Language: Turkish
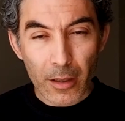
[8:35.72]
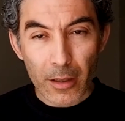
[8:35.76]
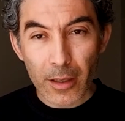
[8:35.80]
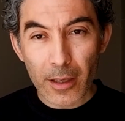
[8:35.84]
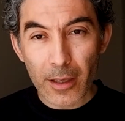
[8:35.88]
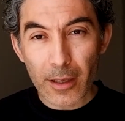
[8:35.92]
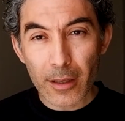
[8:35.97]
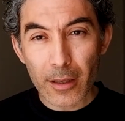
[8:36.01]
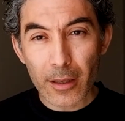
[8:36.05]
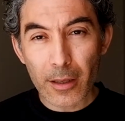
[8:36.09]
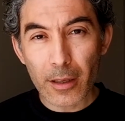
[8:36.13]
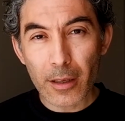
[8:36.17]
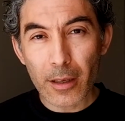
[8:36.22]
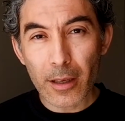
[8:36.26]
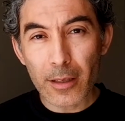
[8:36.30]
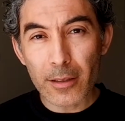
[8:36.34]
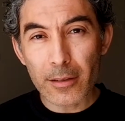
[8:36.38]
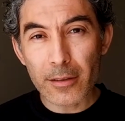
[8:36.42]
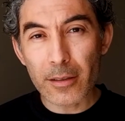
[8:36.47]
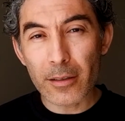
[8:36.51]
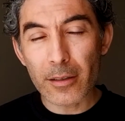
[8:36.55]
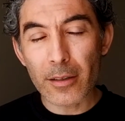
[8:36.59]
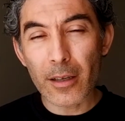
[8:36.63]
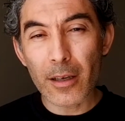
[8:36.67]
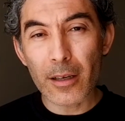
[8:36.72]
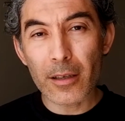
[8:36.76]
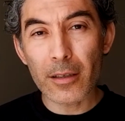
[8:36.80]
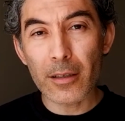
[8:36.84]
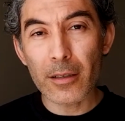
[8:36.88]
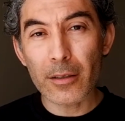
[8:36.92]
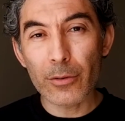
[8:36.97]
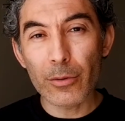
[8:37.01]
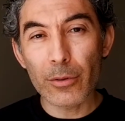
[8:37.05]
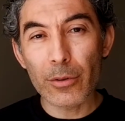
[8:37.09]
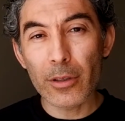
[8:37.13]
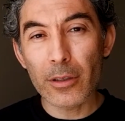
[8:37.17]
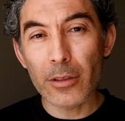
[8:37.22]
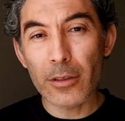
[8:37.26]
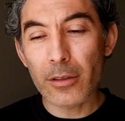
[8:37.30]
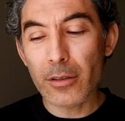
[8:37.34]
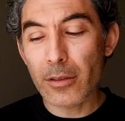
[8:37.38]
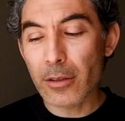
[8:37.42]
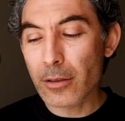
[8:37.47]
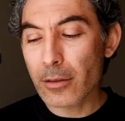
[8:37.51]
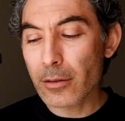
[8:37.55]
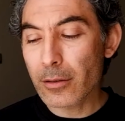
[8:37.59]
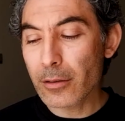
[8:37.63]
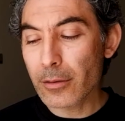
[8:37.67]
E, LCD ekranı
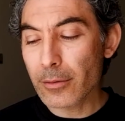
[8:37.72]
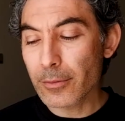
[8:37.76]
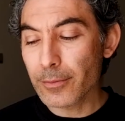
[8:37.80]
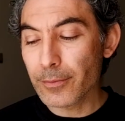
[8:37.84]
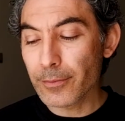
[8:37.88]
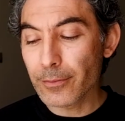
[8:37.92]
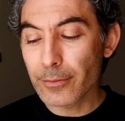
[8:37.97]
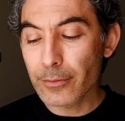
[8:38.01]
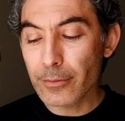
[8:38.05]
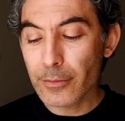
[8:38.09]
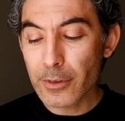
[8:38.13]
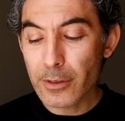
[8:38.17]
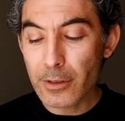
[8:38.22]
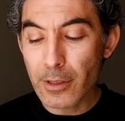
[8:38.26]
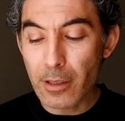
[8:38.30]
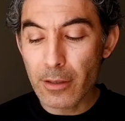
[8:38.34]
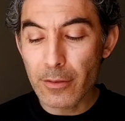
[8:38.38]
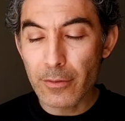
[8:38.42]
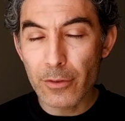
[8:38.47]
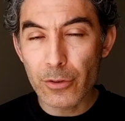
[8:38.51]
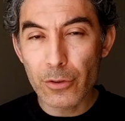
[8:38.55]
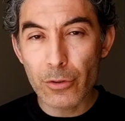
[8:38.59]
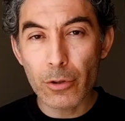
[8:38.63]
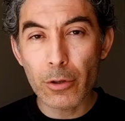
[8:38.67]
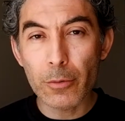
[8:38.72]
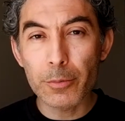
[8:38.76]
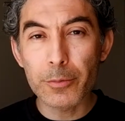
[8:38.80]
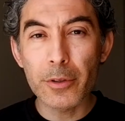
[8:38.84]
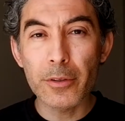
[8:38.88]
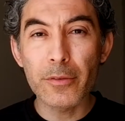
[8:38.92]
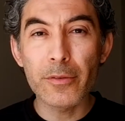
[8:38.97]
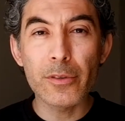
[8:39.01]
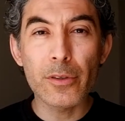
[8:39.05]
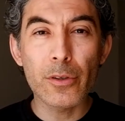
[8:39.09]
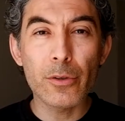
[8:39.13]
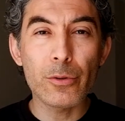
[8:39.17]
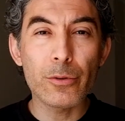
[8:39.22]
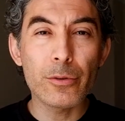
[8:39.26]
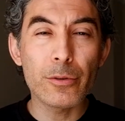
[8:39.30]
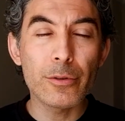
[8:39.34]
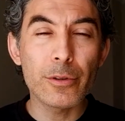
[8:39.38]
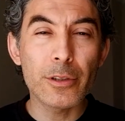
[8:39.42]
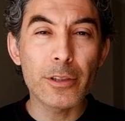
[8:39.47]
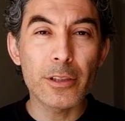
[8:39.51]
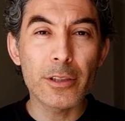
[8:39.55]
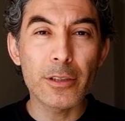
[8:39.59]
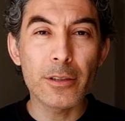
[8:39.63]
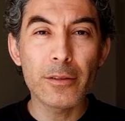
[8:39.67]
kullanırsanız yani vizör optik vizör
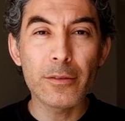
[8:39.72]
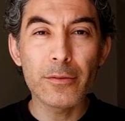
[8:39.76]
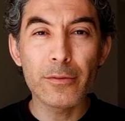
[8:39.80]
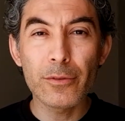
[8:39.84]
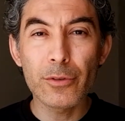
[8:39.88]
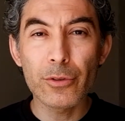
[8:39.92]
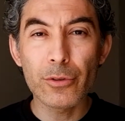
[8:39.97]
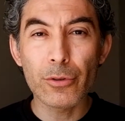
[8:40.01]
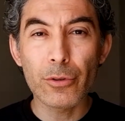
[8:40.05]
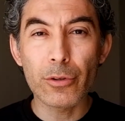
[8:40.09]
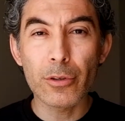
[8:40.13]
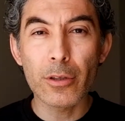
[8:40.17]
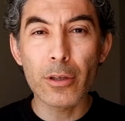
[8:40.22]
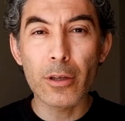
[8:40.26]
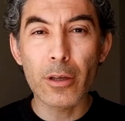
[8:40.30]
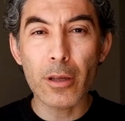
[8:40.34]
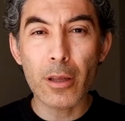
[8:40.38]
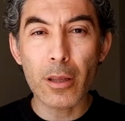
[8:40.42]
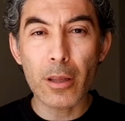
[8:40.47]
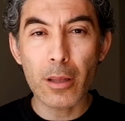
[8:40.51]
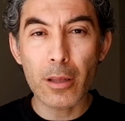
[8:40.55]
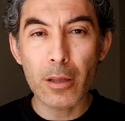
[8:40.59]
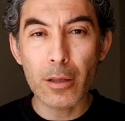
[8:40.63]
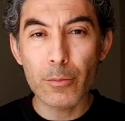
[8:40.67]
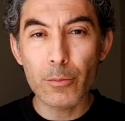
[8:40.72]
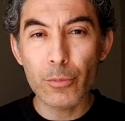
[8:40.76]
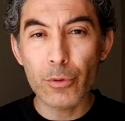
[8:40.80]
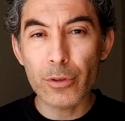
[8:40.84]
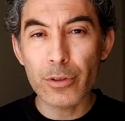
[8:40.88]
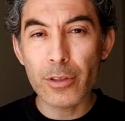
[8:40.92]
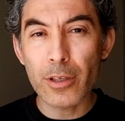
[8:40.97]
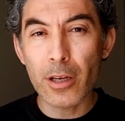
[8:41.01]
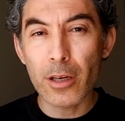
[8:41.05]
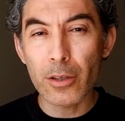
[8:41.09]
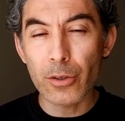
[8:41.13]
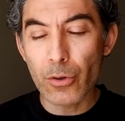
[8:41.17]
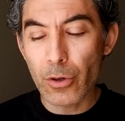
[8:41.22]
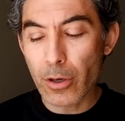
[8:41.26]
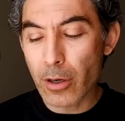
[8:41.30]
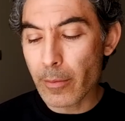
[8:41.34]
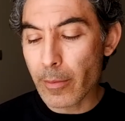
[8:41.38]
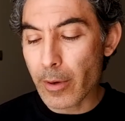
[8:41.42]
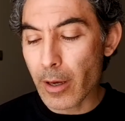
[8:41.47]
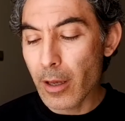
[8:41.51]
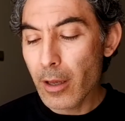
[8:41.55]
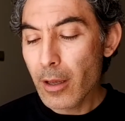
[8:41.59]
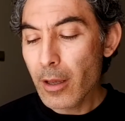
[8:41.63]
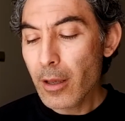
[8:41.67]
olduğu için vizörde bu özellik yok
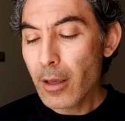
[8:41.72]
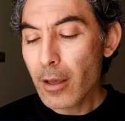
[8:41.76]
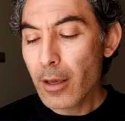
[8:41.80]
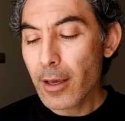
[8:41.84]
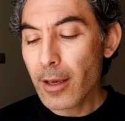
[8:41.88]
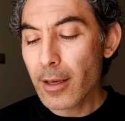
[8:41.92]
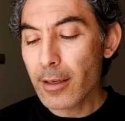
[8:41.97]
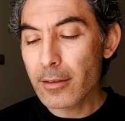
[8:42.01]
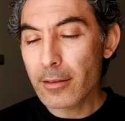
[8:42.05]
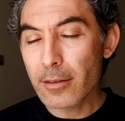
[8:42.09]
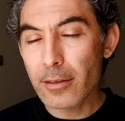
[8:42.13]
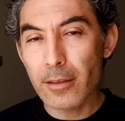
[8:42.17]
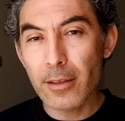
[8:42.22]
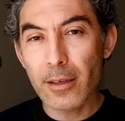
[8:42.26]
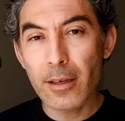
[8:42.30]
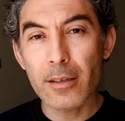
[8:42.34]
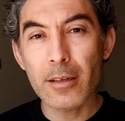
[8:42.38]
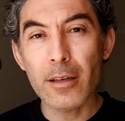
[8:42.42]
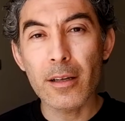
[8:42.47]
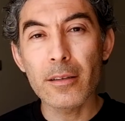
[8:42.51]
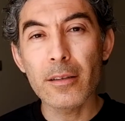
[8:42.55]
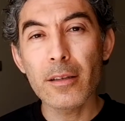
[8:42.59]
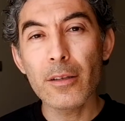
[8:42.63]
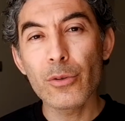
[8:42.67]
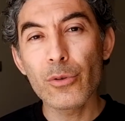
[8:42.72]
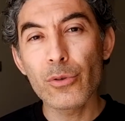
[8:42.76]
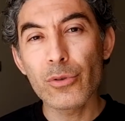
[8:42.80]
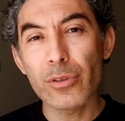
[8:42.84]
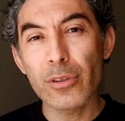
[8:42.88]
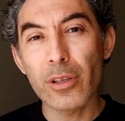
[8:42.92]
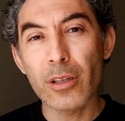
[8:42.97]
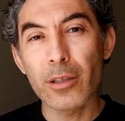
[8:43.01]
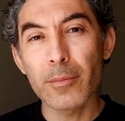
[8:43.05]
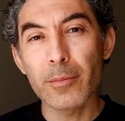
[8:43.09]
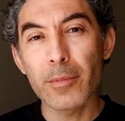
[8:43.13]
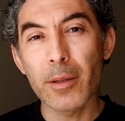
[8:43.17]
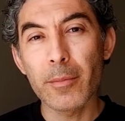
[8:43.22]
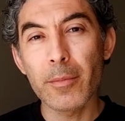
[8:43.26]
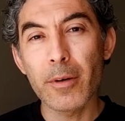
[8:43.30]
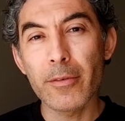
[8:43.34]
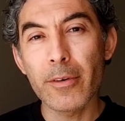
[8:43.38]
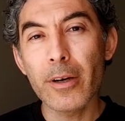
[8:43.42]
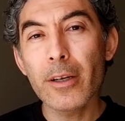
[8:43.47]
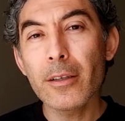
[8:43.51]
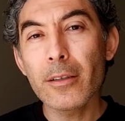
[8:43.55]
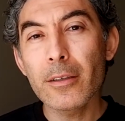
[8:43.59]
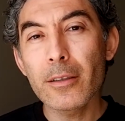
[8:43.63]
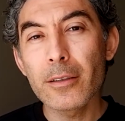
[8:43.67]
ama LCD ekranda yüz tanımlama
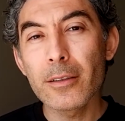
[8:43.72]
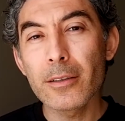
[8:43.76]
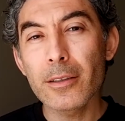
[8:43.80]
var.